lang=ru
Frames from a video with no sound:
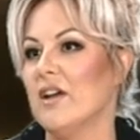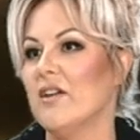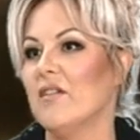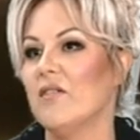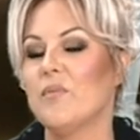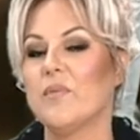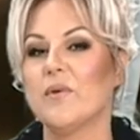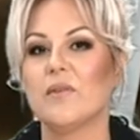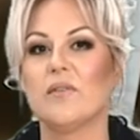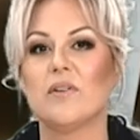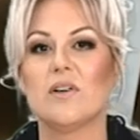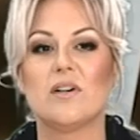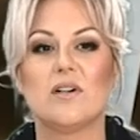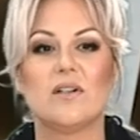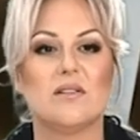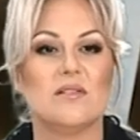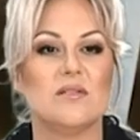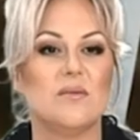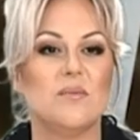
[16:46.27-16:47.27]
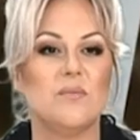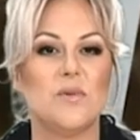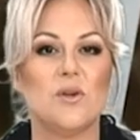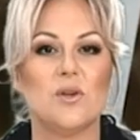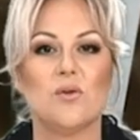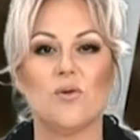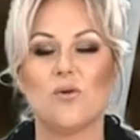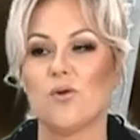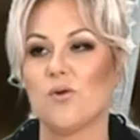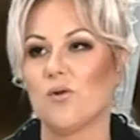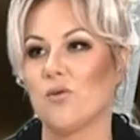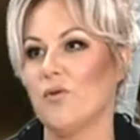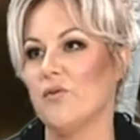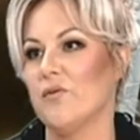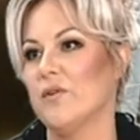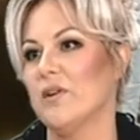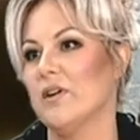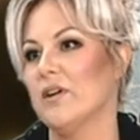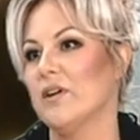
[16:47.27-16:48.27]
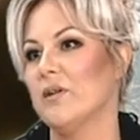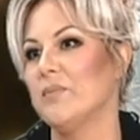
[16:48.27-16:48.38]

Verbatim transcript: Во-первых, э, приток крови,